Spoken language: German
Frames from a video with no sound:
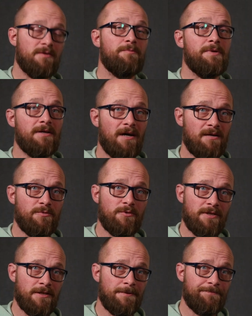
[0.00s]
der Begabung
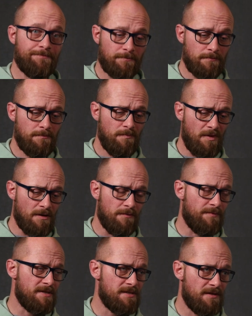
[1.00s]
her und
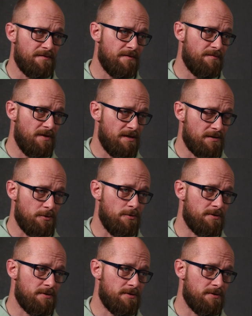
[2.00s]
was ich vielleicht auch